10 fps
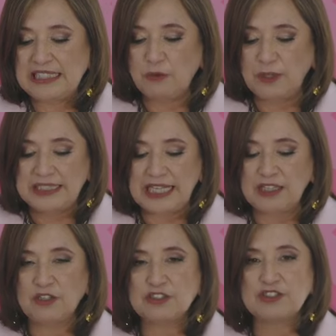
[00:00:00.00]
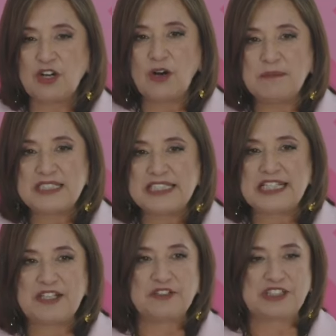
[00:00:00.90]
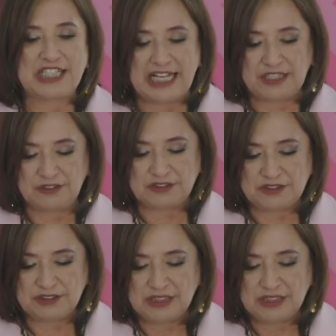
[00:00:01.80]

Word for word: 52 homicidios diarios.